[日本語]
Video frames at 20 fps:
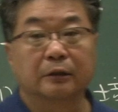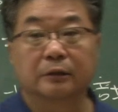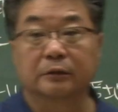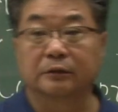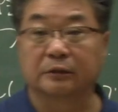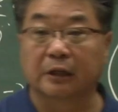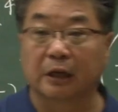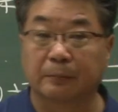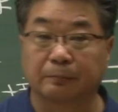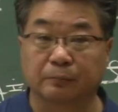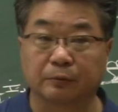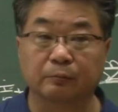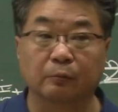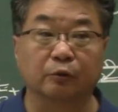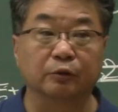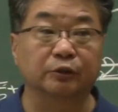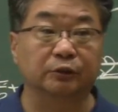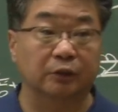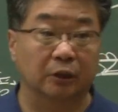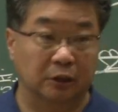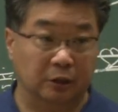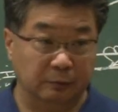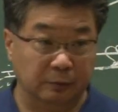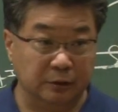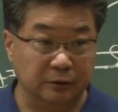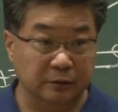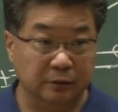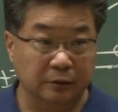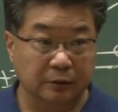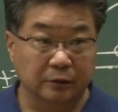スキャップも落ちてき
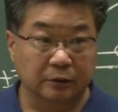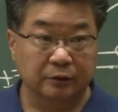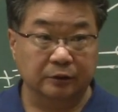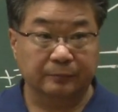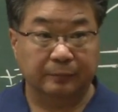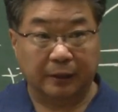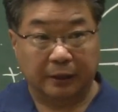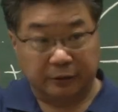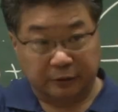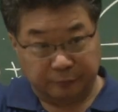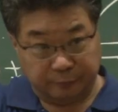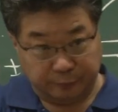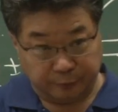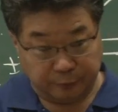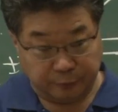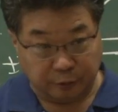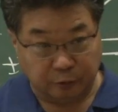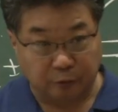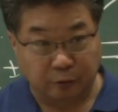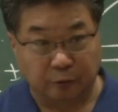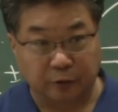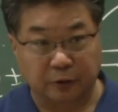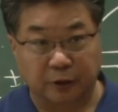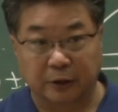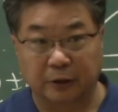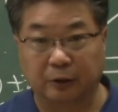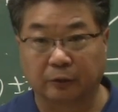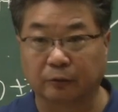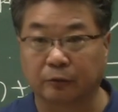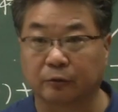ますスキャップの抗
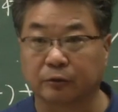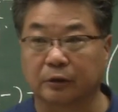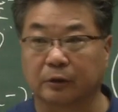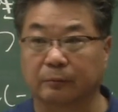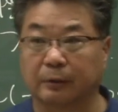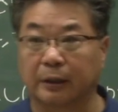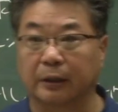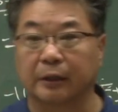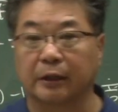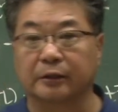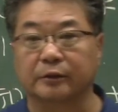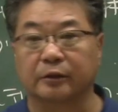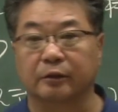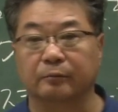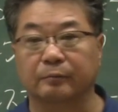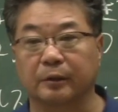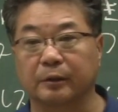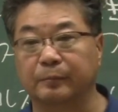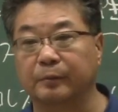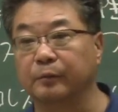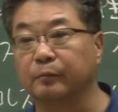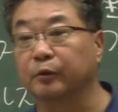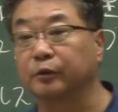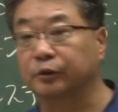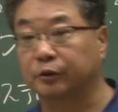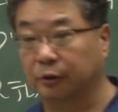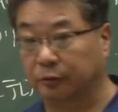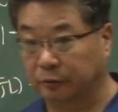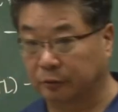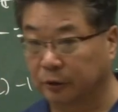体で落とせば SLBP も
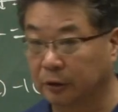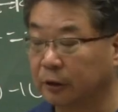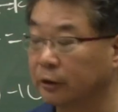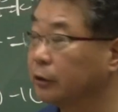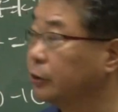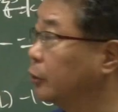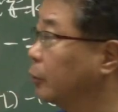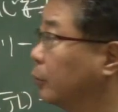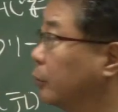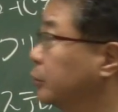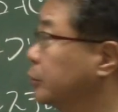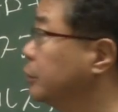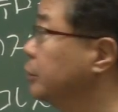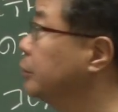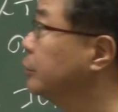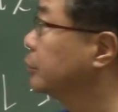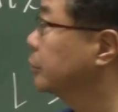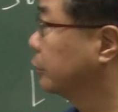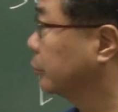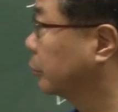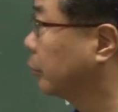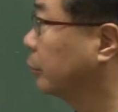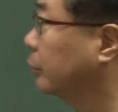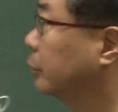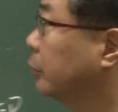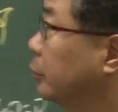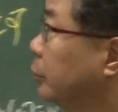落ちてくる強鎮すると